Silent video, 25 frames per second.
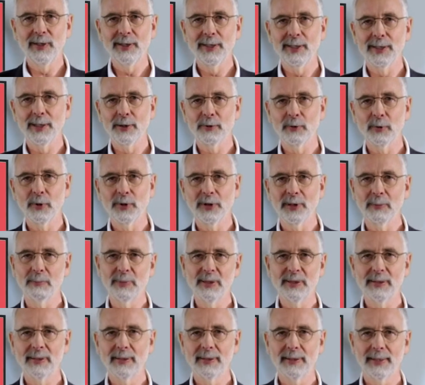Winter natürlich ein
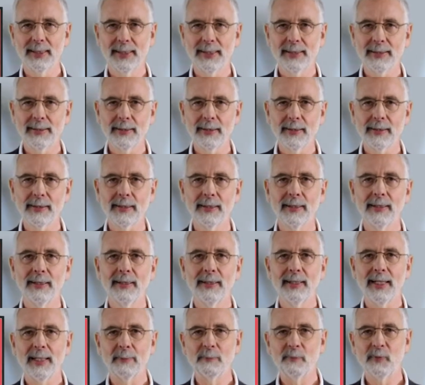bisschen kalt ist,
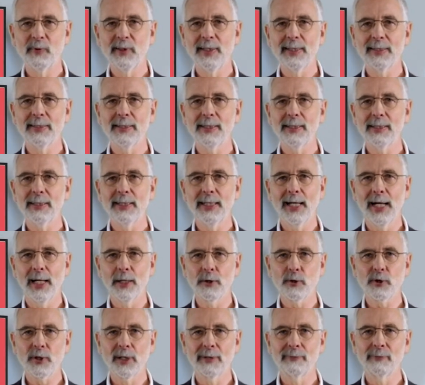empfiehlt sich die
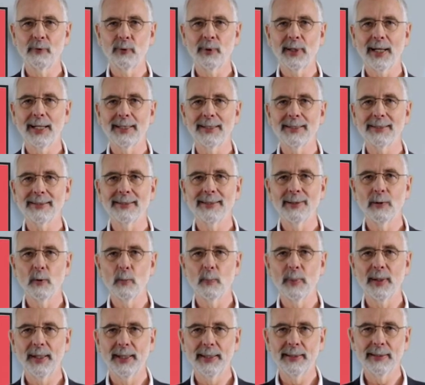Anschaffung eines
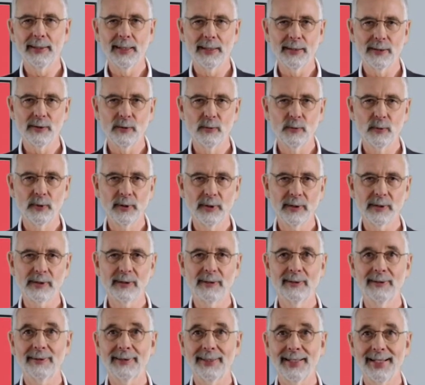Neoprenanzuges.
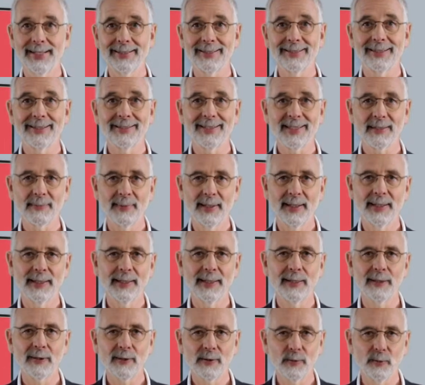Der hat
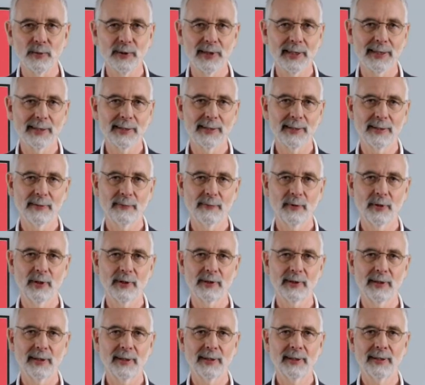zwei zusätzliche
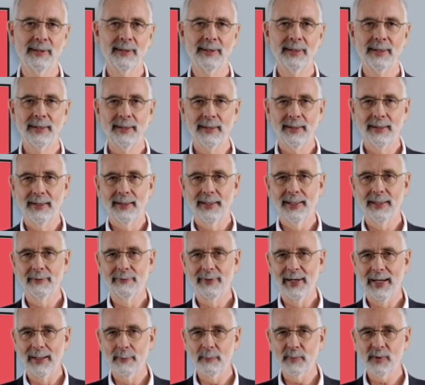Vorteile.
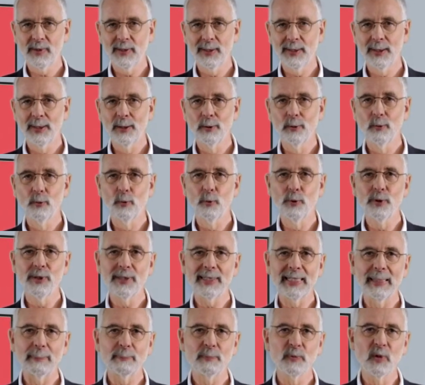Er wärmt sie
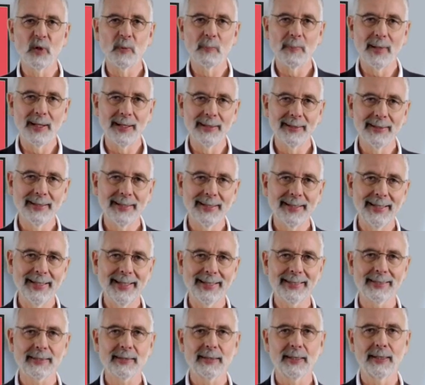und gibt nochmal
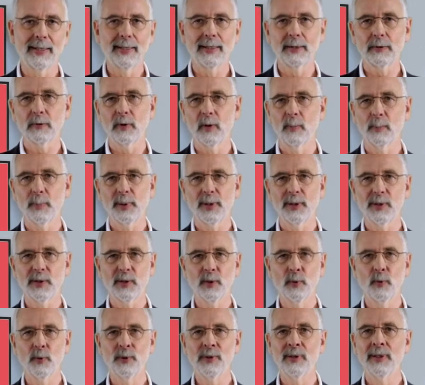extra
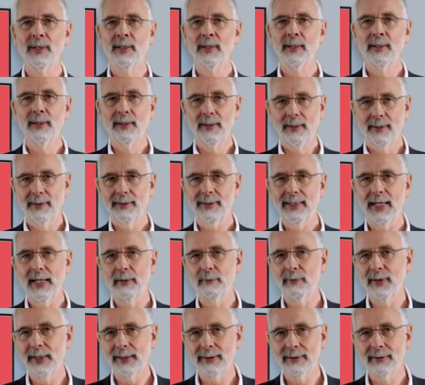Kompression. Der
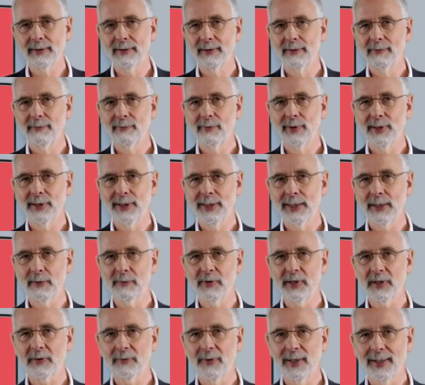Effekt wird nicht auf
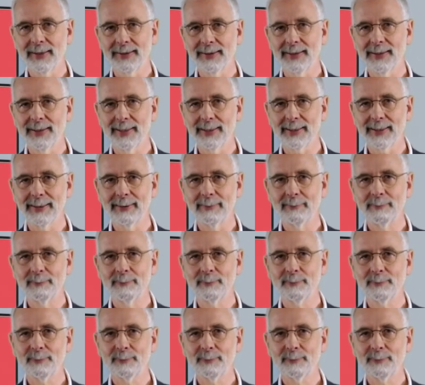sich warten lassen.